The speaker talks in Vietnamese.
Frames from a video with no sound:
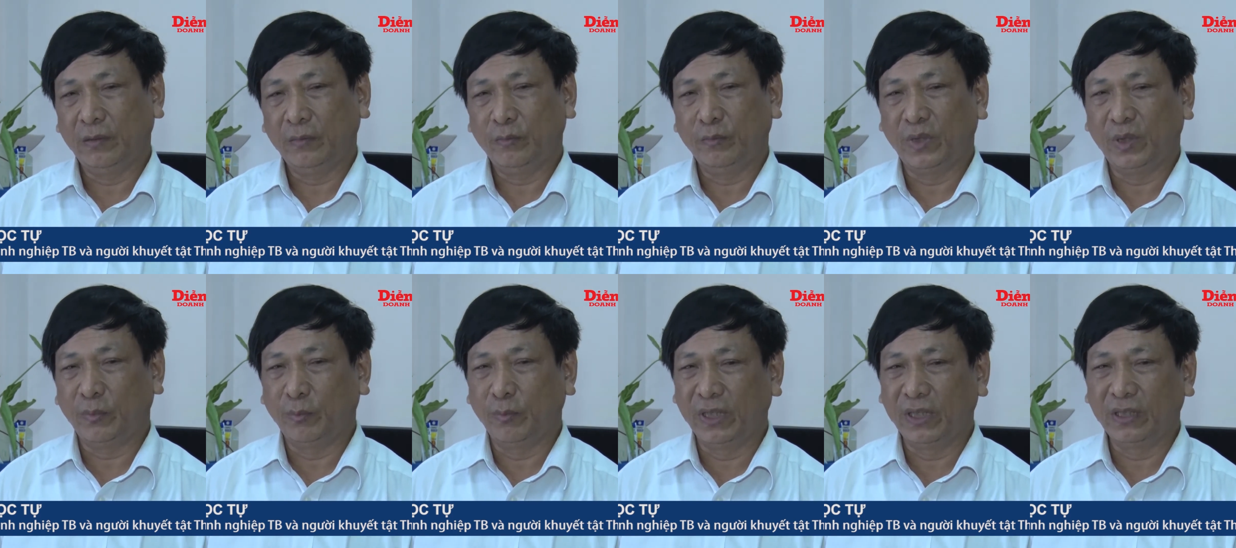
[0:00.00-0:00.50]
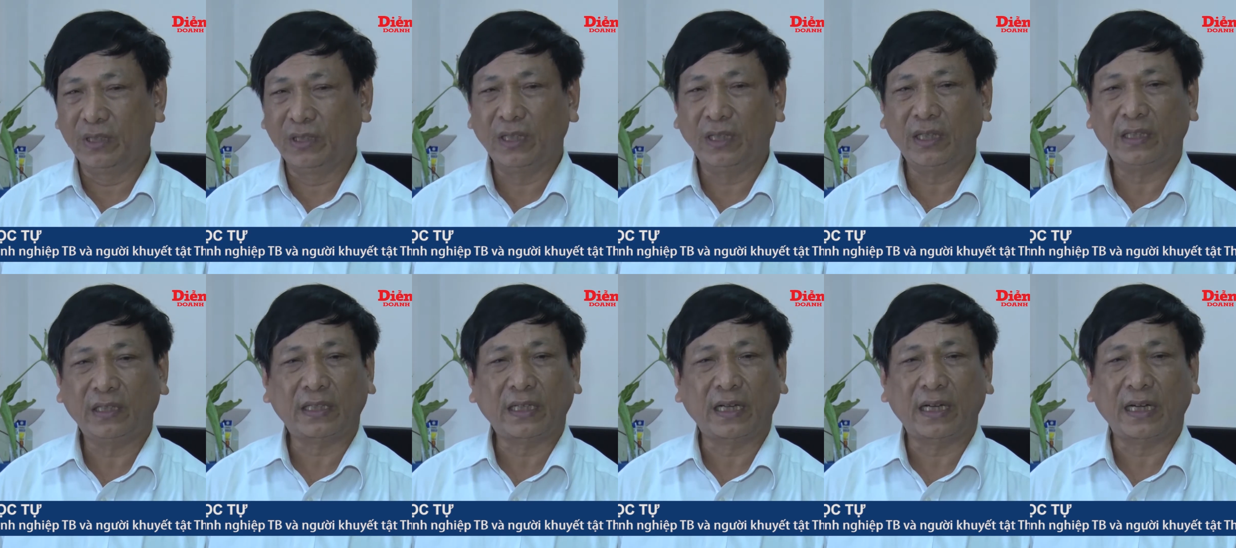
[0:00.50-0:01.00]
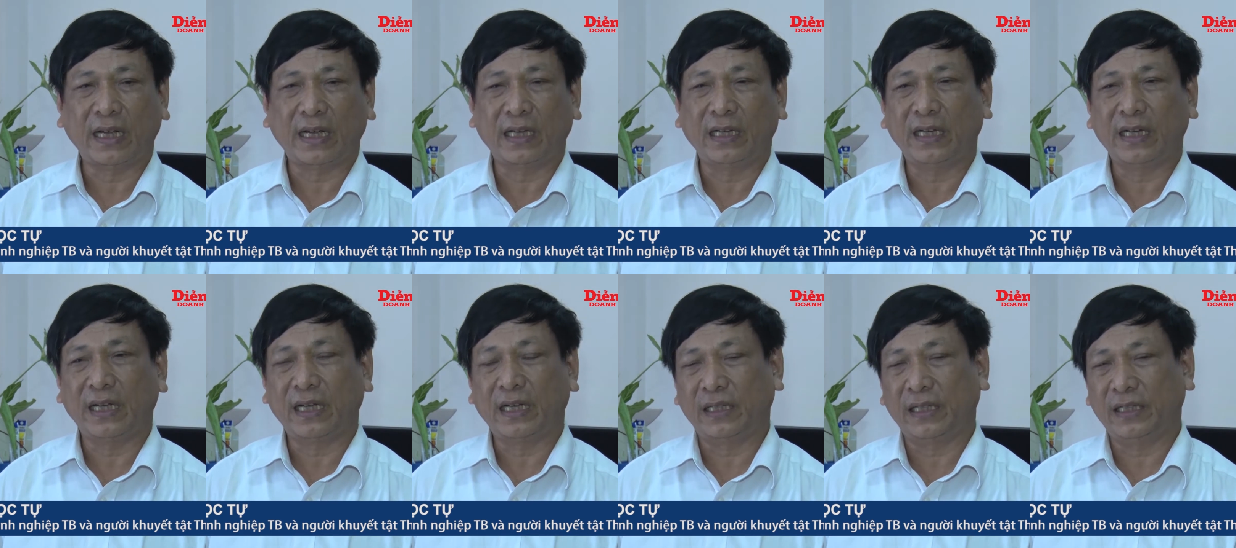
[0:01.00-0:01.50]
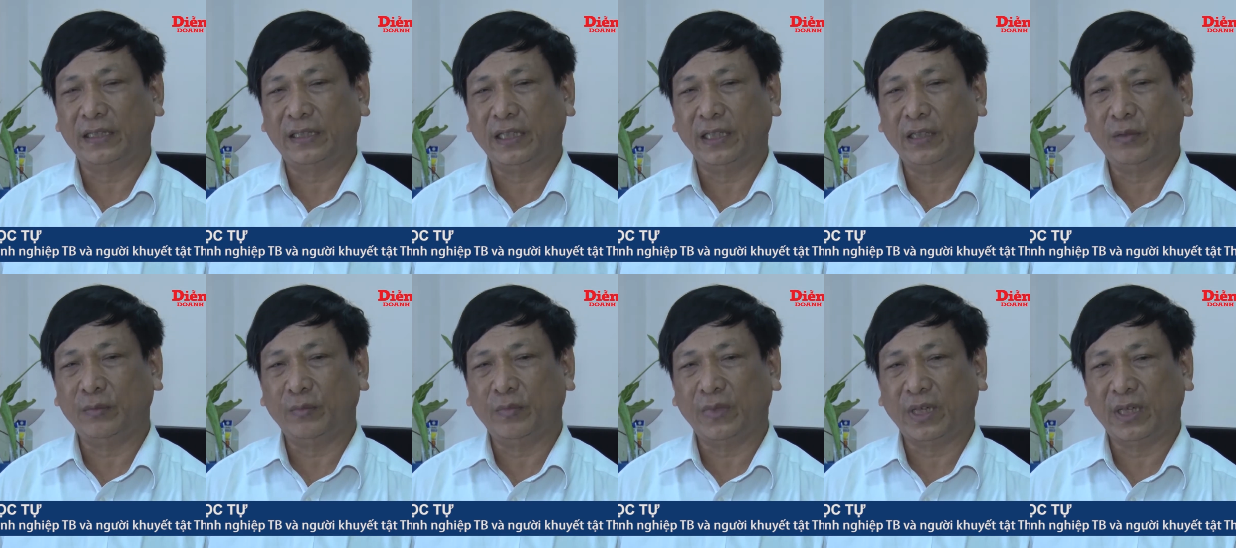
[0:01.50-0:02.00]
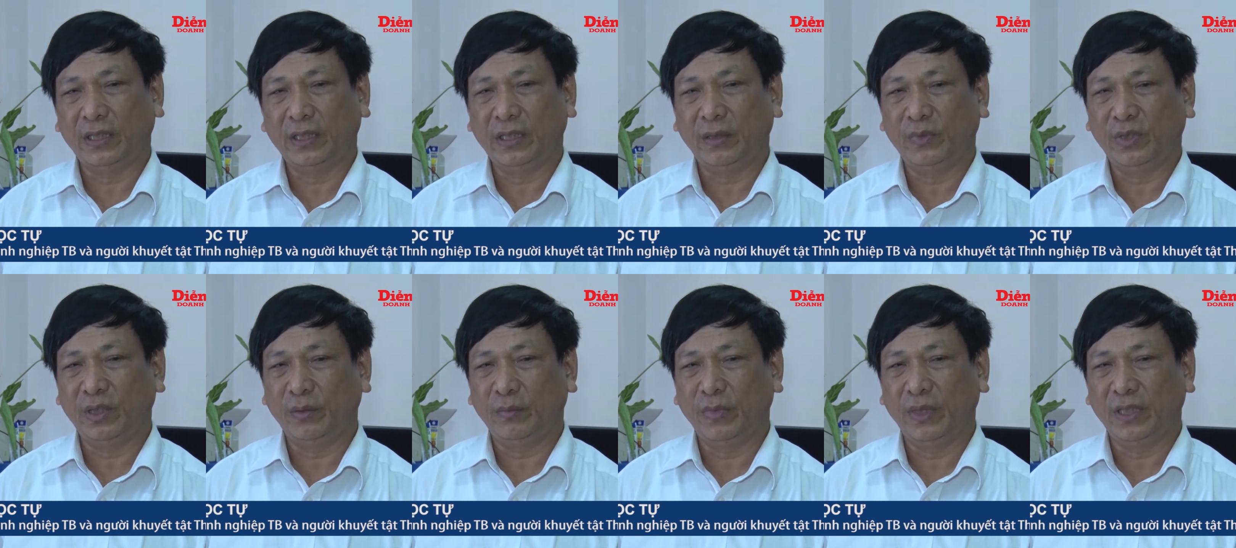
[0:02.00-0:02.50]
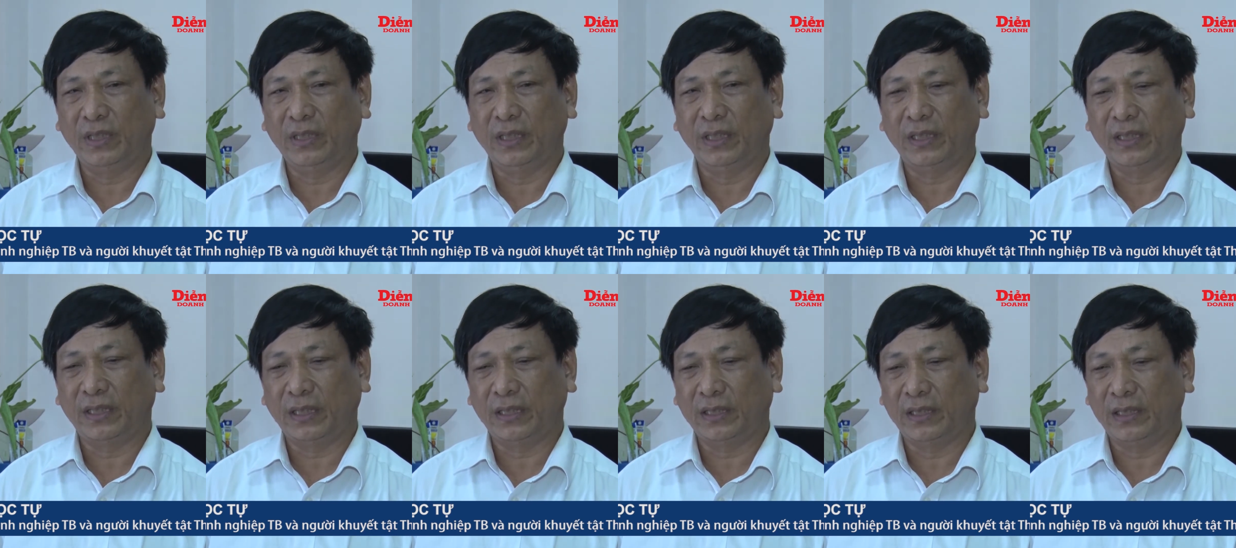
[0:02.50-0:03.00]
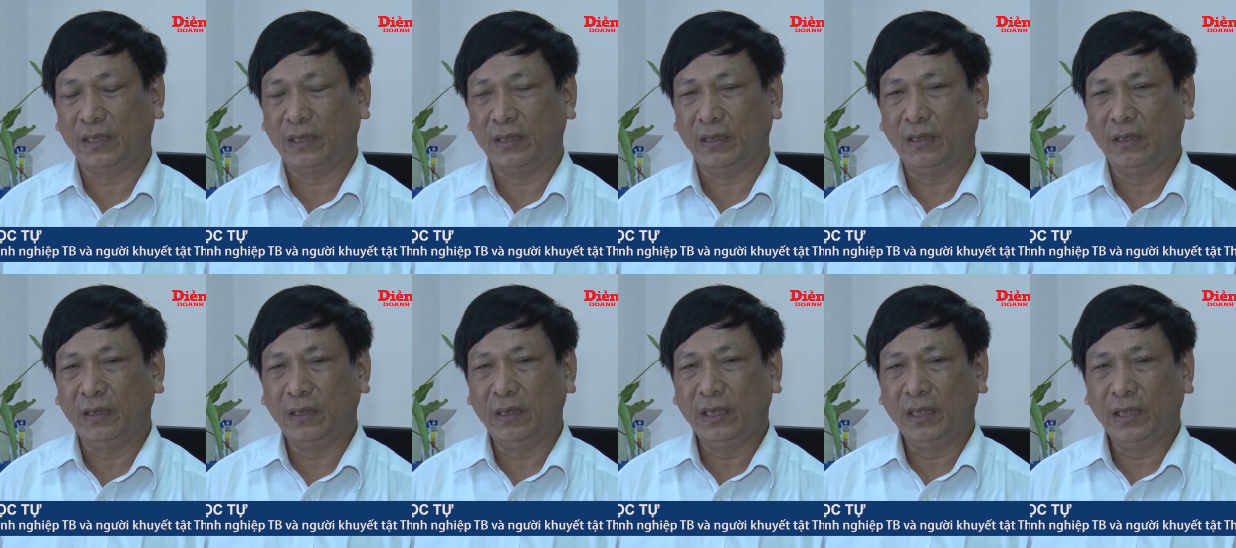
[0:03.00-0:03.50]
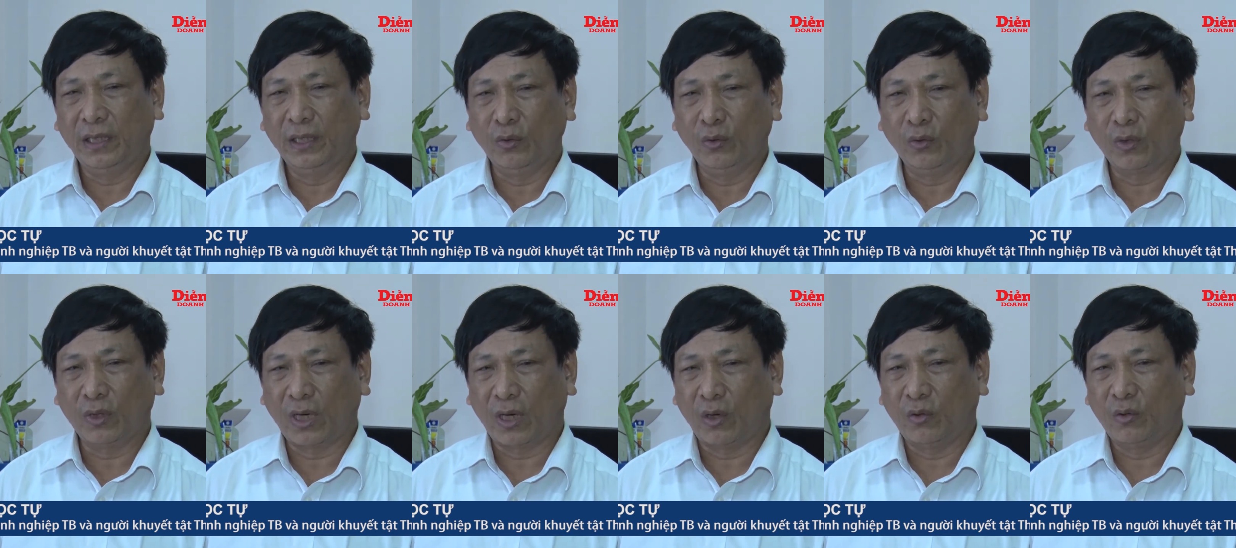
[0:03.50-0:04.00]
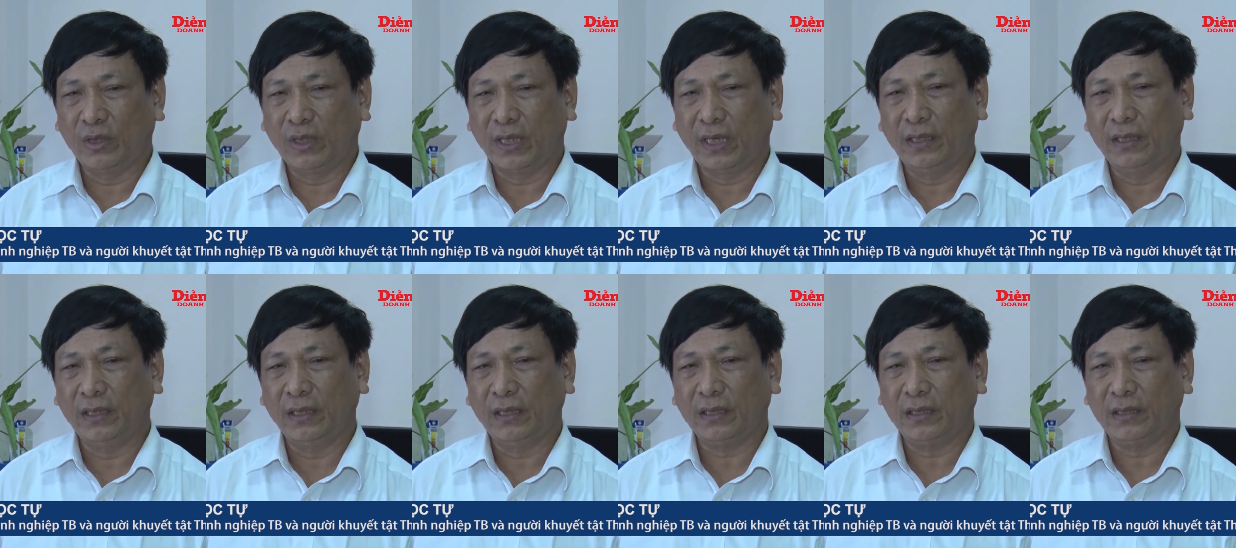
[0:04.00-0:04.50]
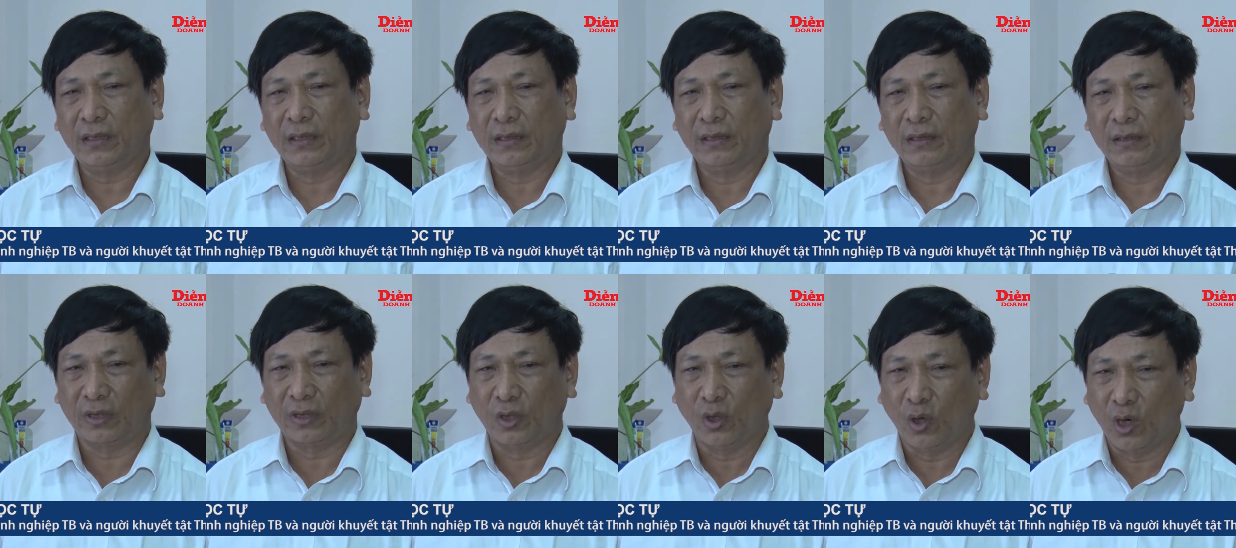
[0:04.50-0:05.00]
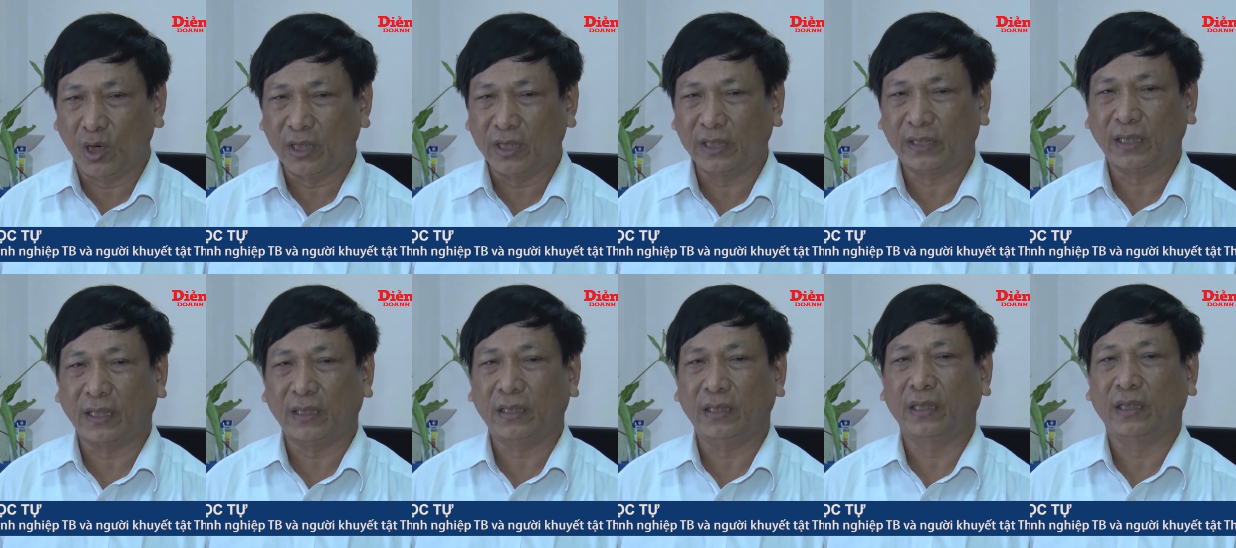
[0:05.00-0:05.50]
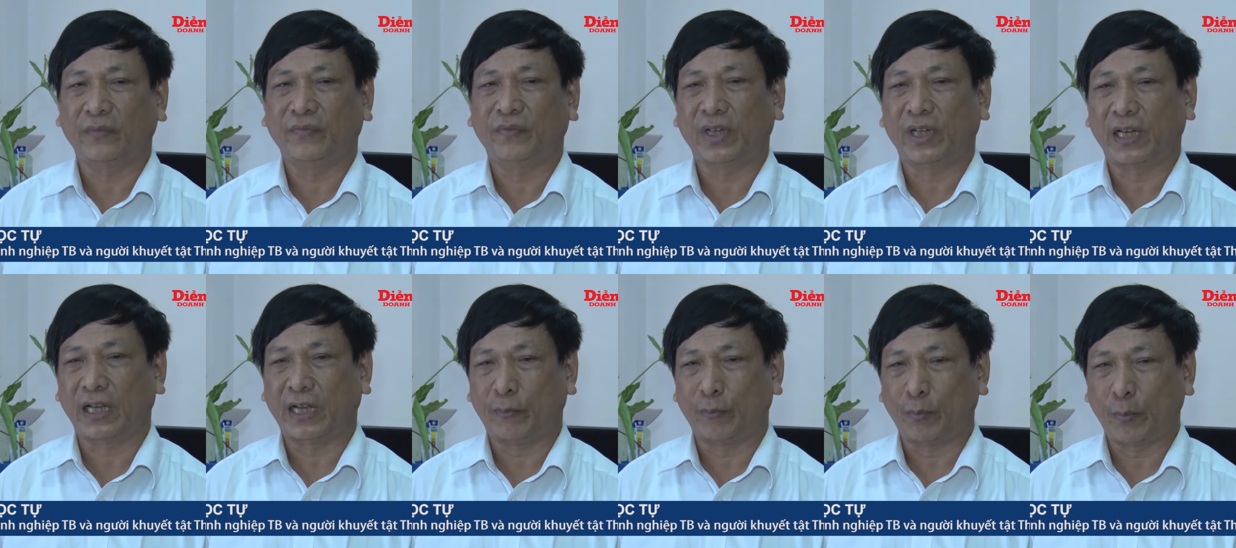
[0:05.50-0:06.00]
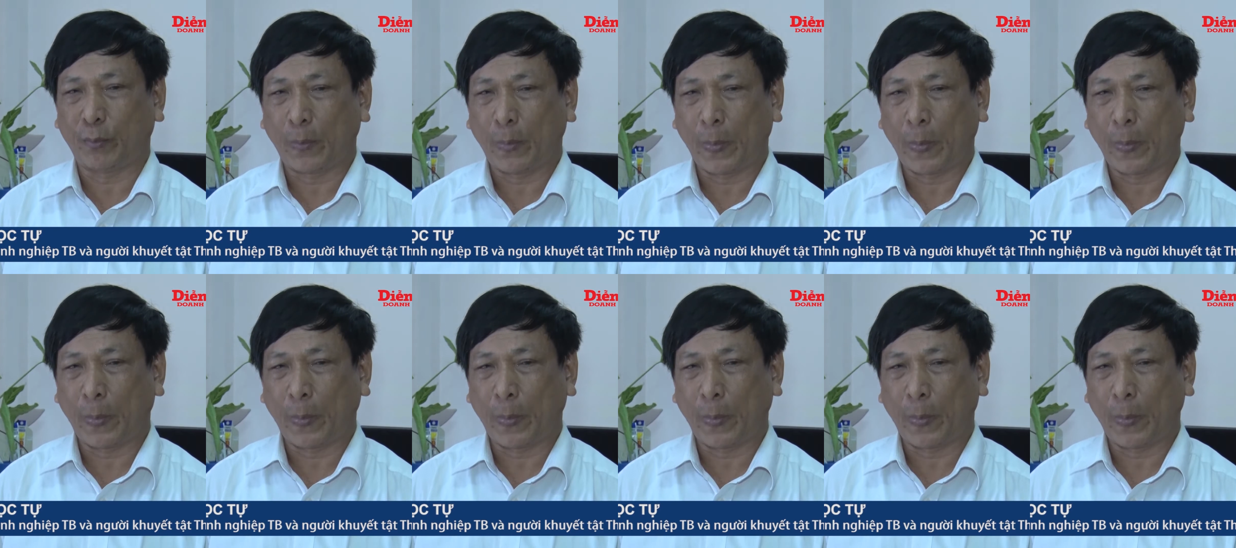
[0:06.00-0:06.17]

mà mình cái trả lãi ngân hàng đã chết mà anh em thương binh người ta chỉ yêu cầu nhà nước cho người ta được việc làm